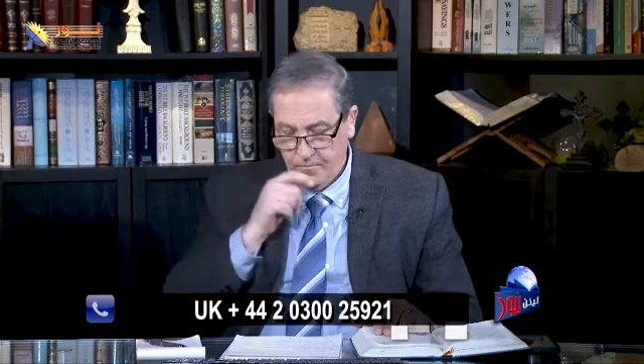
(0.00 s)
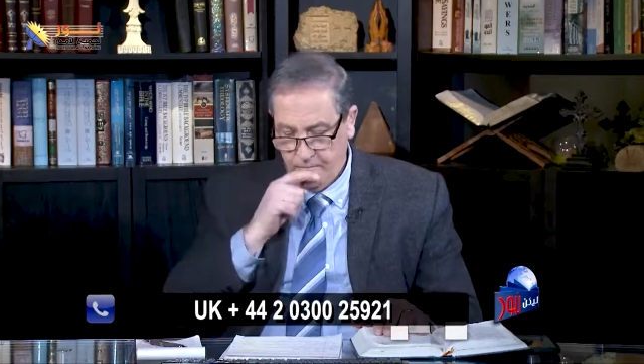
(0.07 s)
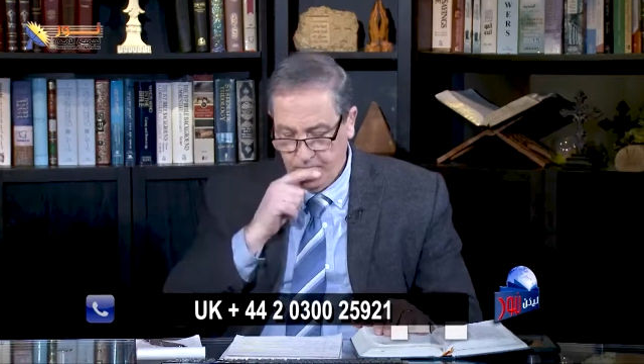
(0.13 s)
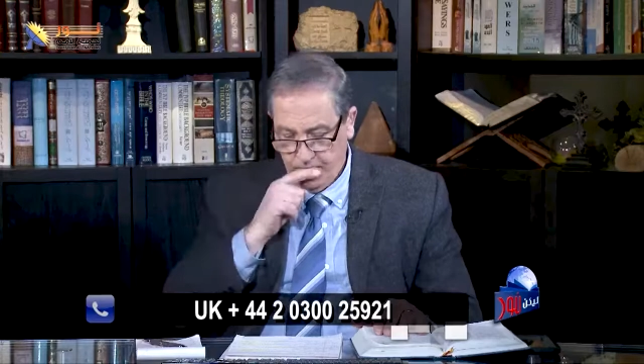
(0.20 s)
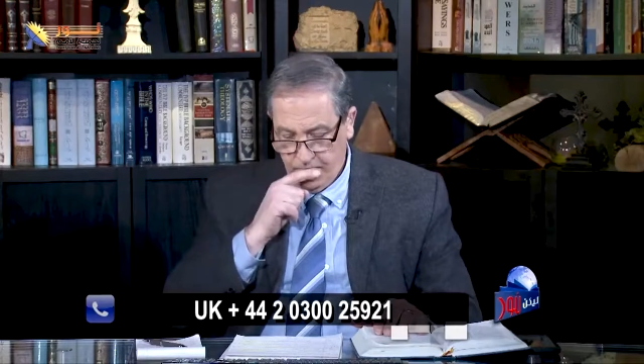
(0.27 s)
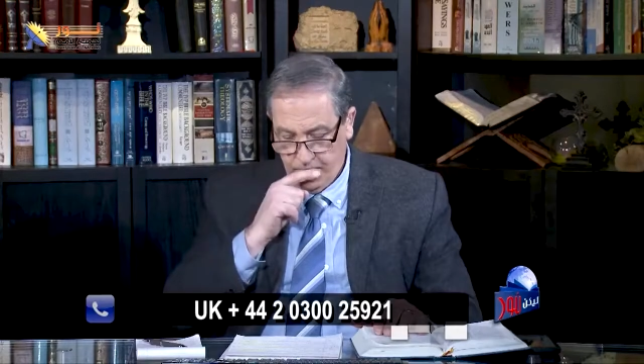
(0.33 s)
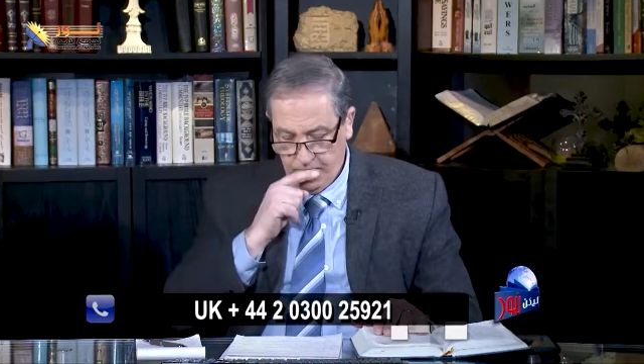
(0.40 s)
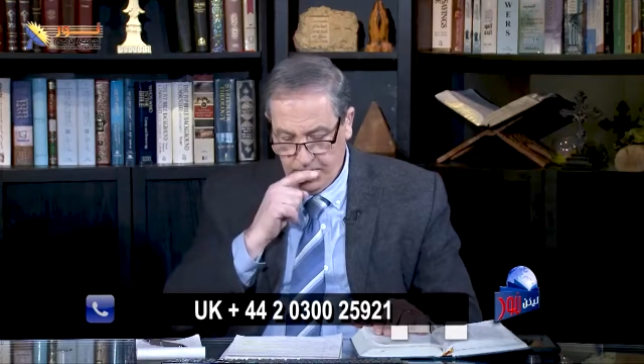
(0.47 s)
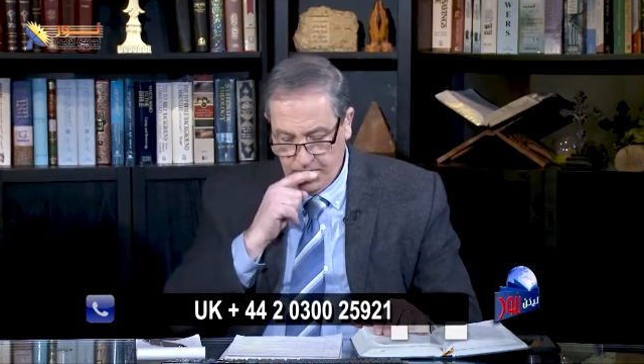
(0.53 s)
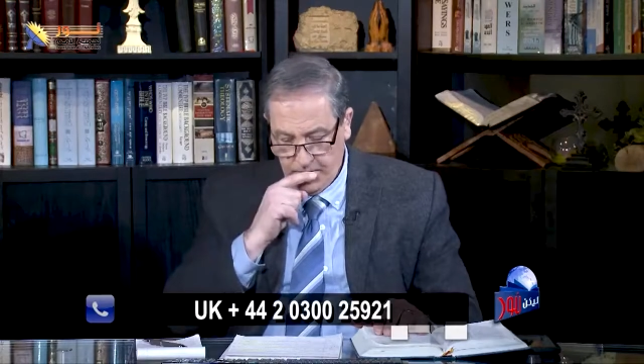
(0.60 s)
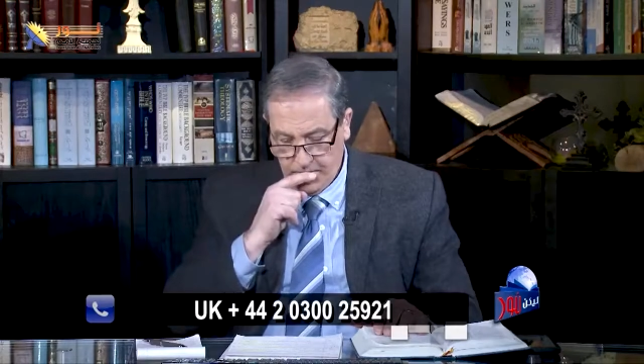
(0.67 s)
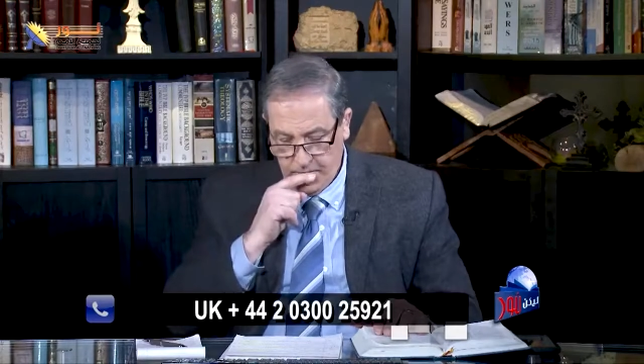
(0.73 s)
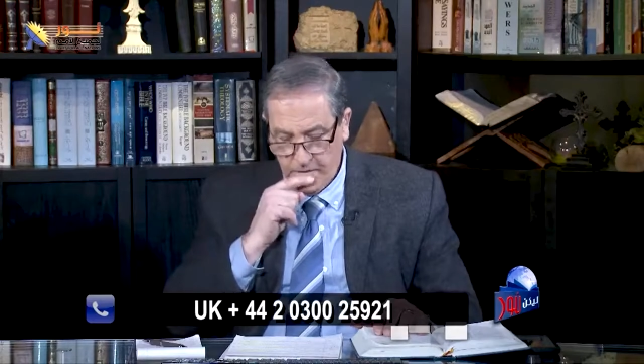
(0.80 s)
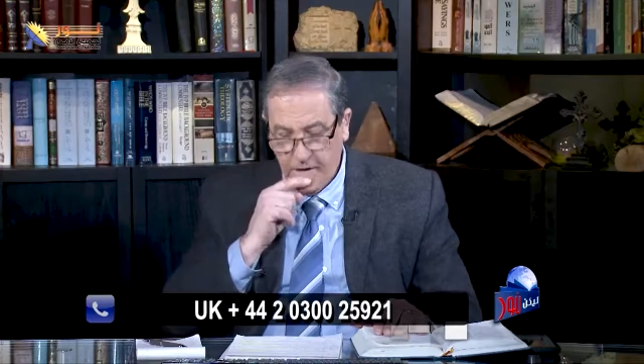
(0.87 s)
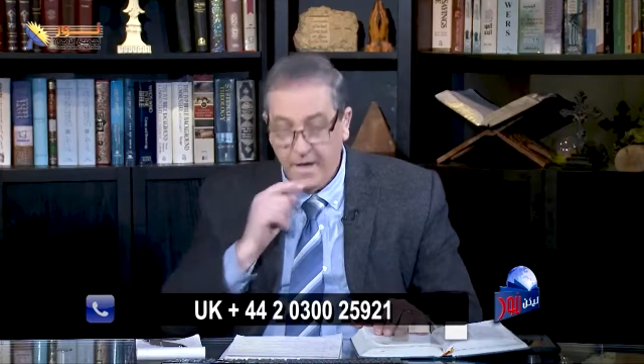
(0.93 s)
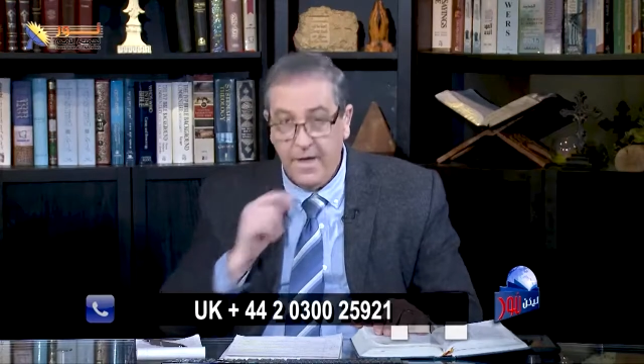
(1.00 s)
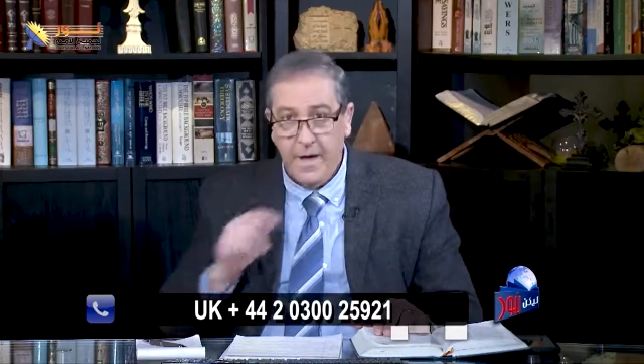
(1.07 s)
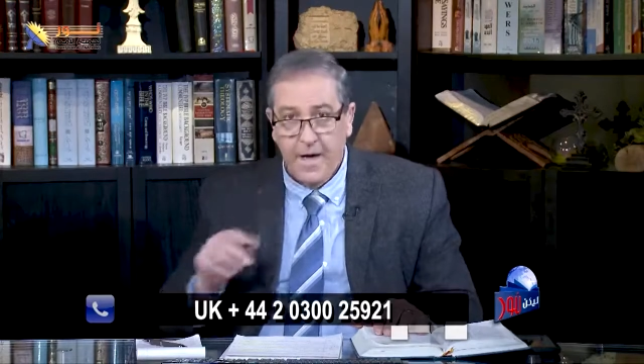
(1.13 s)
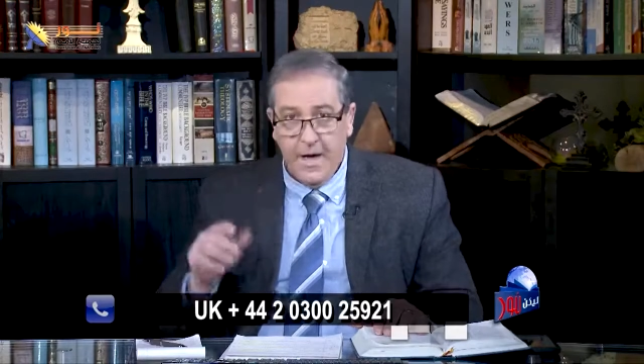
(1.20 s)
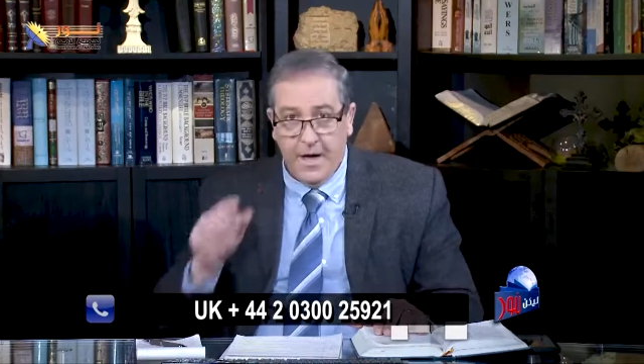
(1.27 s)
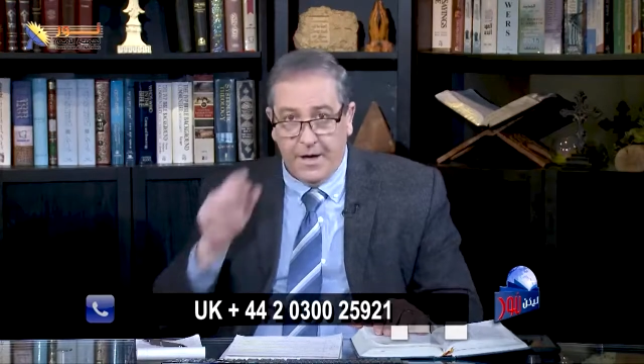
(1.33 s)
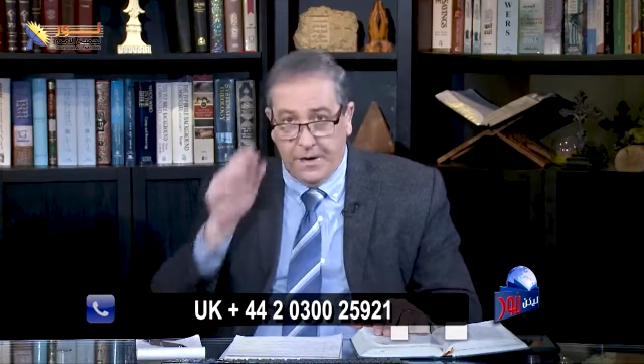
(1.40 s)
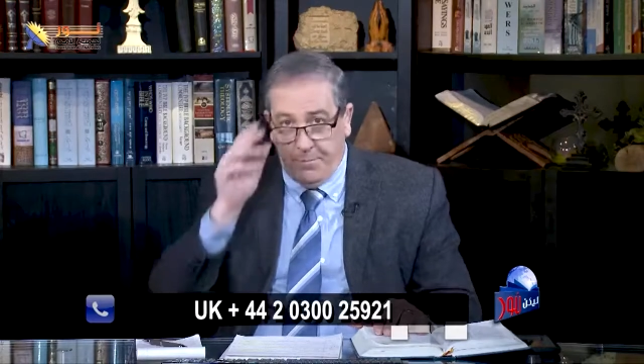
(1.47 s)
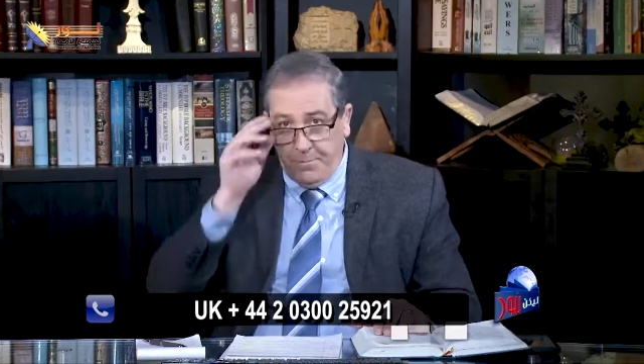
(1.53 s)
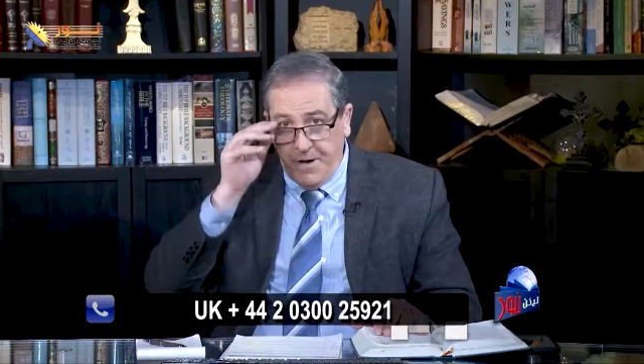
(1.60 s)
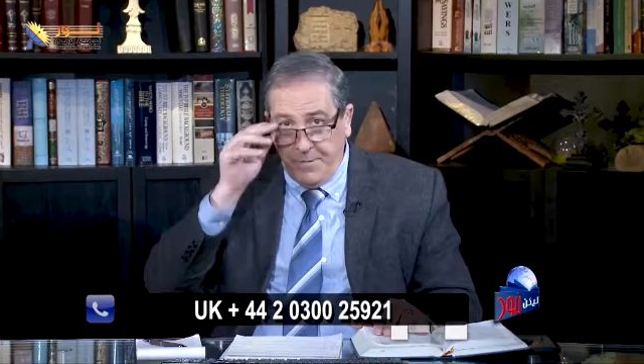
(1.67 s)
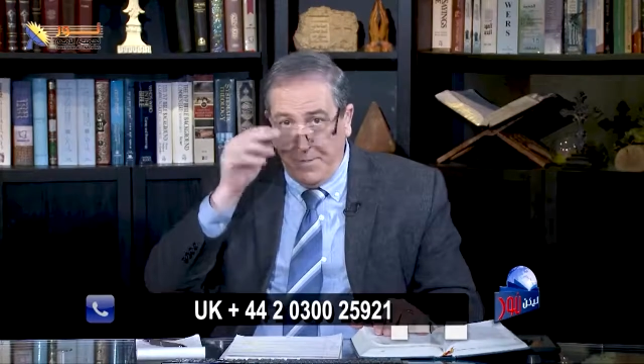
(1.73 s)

والرب يبارك ربنا